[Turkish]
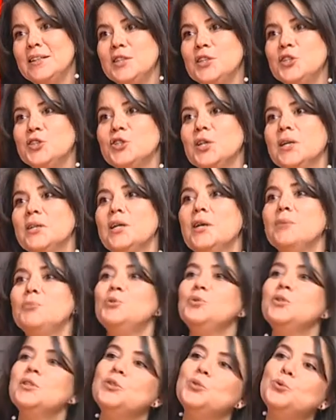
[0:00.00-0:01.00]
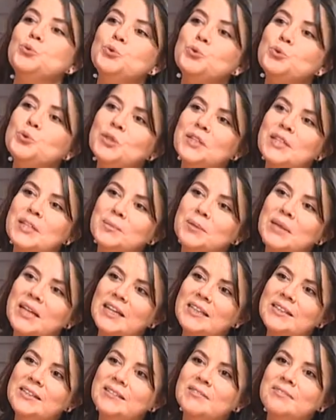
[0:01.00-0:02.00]
İnşallah bunları
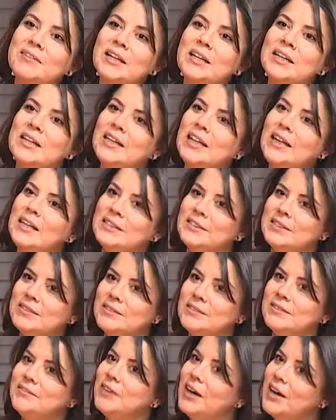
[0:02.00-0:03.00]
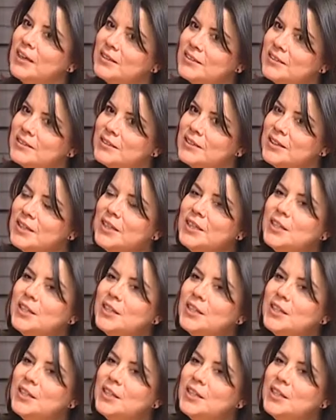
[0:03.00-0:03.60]
uygulayabilen veliler vardır.